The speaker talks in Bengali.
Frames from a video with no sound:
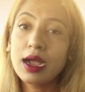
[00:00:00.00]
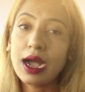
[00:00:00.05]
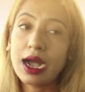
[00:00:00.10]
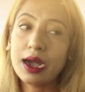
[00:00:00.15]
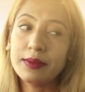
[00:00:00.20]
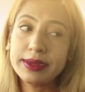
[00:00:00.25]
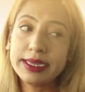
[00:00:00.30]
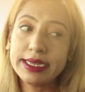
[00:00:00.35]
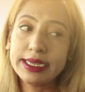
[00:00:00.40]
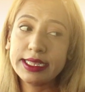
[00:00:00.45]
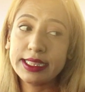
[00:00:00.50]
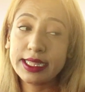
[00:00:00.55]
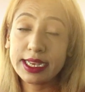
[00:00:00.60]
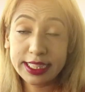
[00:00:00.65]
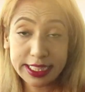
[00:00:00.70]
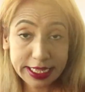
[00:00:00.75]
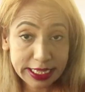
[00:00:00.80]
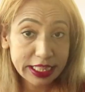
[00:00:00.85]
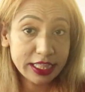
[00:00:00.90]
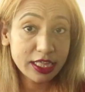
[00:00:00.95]
আমি যা
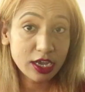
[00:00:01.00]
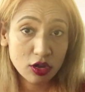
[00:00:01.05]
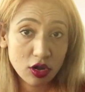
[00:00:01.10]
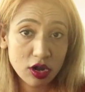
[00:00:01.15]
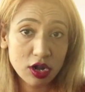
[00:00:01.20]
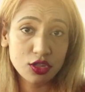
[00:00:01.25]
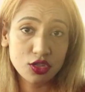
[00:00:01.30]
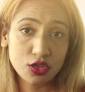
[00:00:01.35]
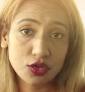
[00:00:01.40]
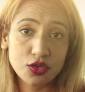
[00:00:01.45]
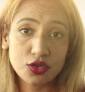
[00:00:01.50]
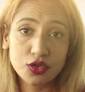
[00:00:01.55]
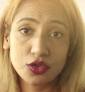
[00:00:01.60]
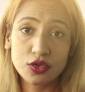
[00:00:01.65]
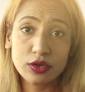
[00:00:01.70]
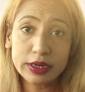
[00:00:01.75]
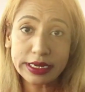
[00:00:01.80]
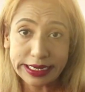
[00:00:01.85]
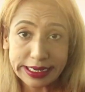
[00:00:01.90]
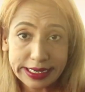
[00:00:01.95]
চিকিৎসা করার জন্য
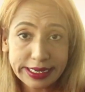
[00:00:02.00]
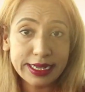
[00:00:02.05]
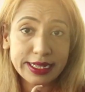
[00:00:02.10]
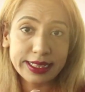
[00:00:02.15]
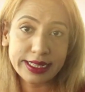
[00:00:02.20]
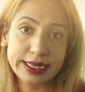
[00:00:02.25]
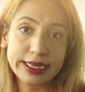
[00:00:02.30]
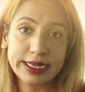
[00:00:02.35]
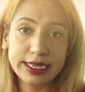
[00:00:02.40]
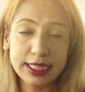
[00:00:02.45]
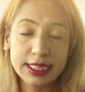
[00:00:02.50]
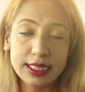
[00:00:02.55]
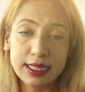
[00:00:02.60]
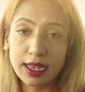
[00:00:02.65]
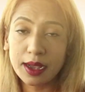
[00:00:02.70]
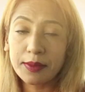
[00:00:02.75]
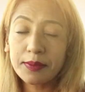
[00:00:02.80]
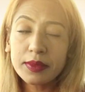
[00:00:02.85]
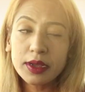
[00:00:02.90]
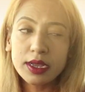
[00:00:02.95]
ইন্ডিয়াতে
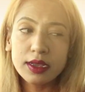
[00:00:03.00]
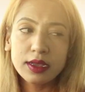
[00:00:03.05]
গিয়েছিলাম